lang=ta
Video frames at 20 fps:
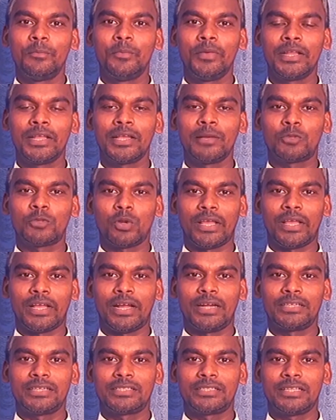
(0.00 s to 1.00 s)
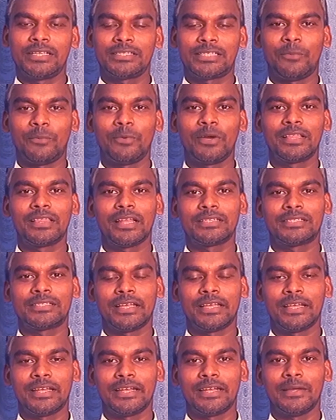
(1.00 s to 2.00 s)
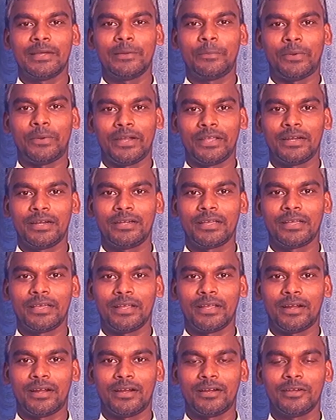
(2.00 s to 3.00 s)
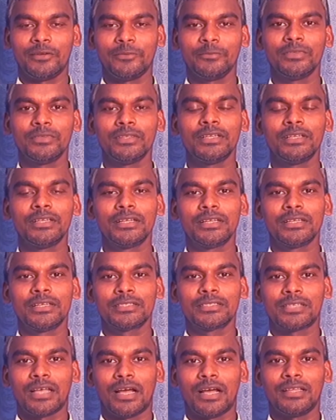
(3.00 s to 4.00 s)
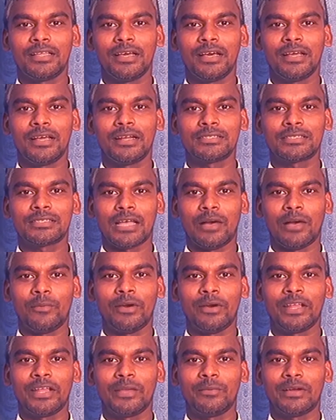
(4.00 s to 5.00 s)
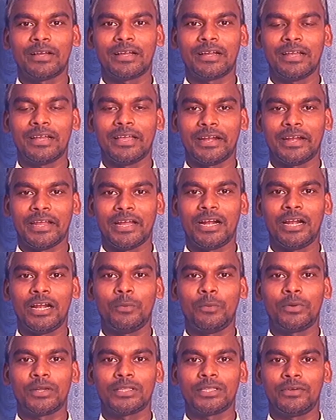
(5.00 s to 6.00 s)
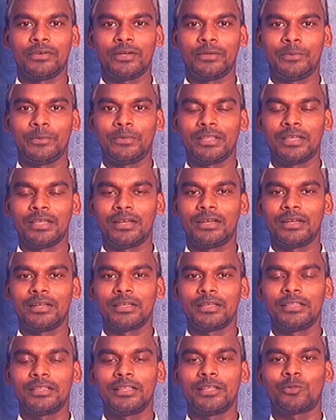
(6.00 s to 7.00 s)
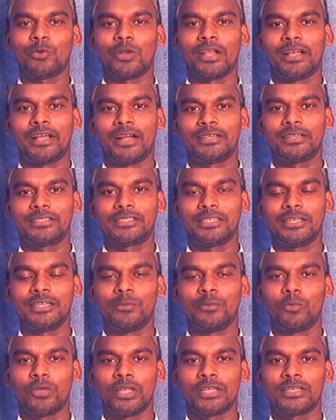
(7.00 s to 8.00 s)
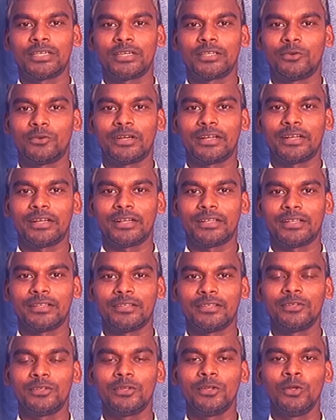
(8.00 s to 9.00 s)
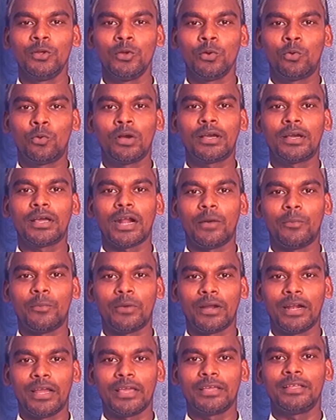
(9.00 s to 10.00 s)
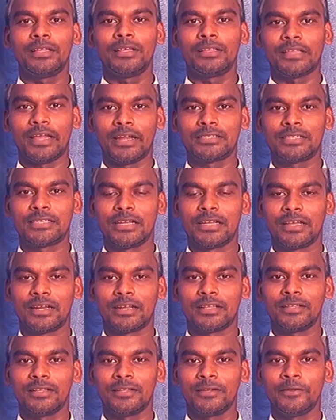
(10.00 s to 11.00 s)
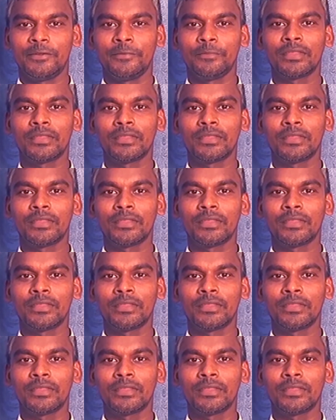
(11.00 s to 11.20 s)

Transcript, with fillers: மிரியும் துறை இந்த சமூகத்தில் செய்கின்ற பணிகள் ஏராளம் சாதாரண சாமானிய மக்களை அடையாளப்படுத்த வேண்டும் என்பதில் இந்த தொலைக்காட்சி முயற்சி எடுத்து கொண்டிருக்கிறது குக்கிராமங்களை இது தேடி செல்கிறது